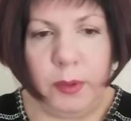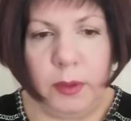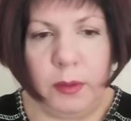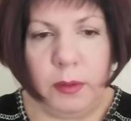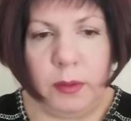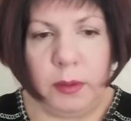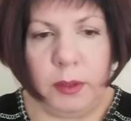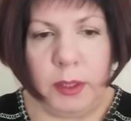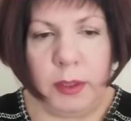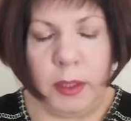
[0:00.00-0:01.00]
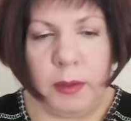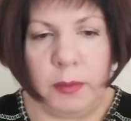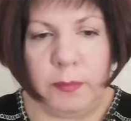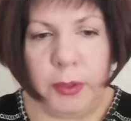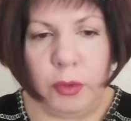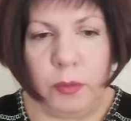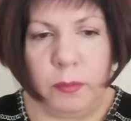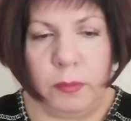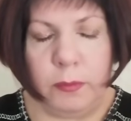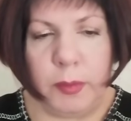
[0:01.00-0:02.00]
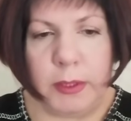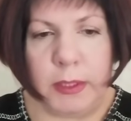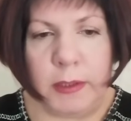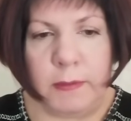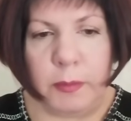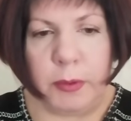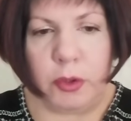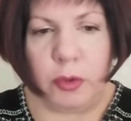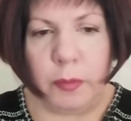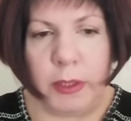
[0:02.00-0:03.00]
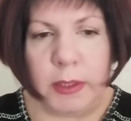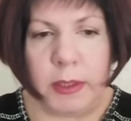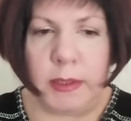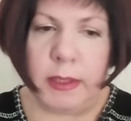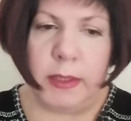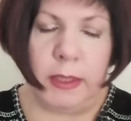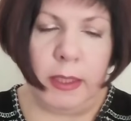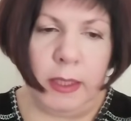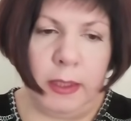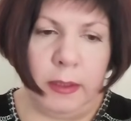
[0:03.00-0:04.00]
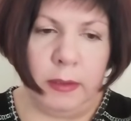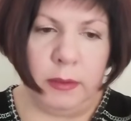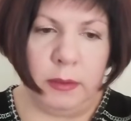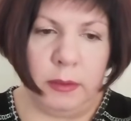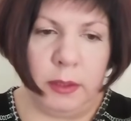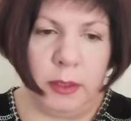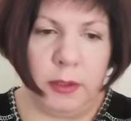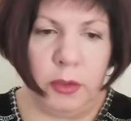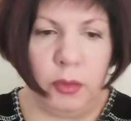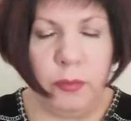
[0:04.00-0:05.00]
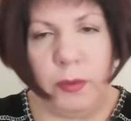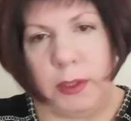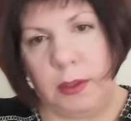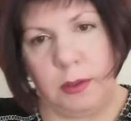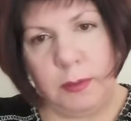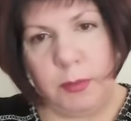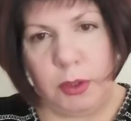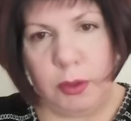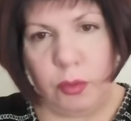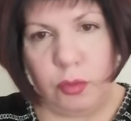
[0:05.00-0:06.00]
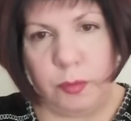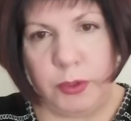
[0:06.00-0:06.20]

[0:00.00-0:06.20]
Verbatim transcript: Э, и тогда потом впоследствии пошел процесс отделения э, орденов от спецслужб.